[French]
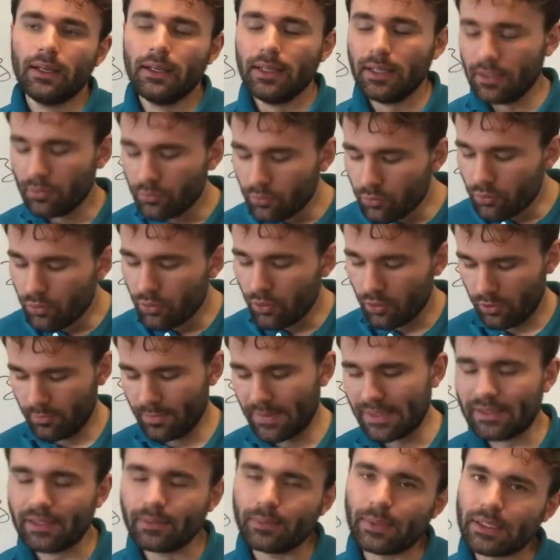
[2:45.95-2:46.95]
Et nous, en
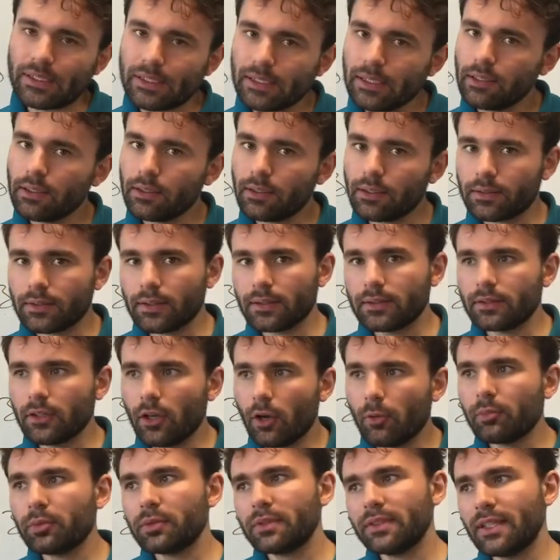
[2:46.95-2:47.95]
mathématiques, les
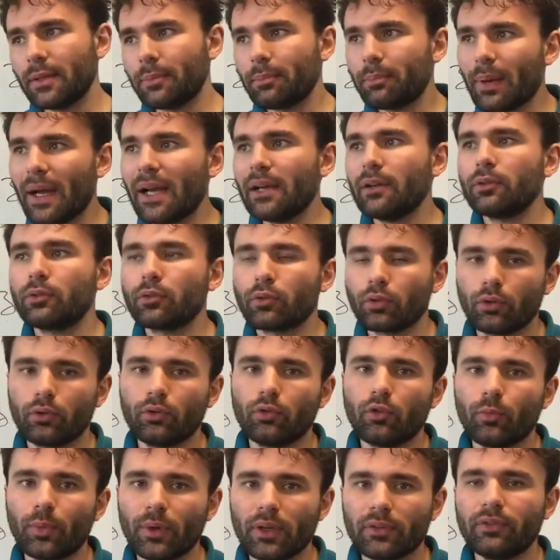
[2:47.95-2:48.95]
exemples, c'est pas le truc
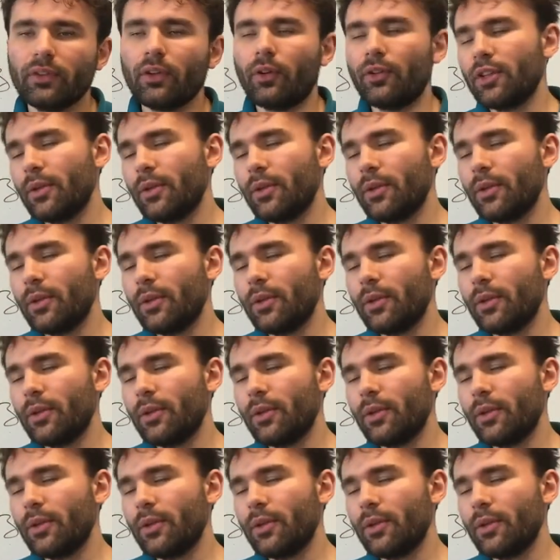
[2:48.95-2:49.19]
qu'on préfère.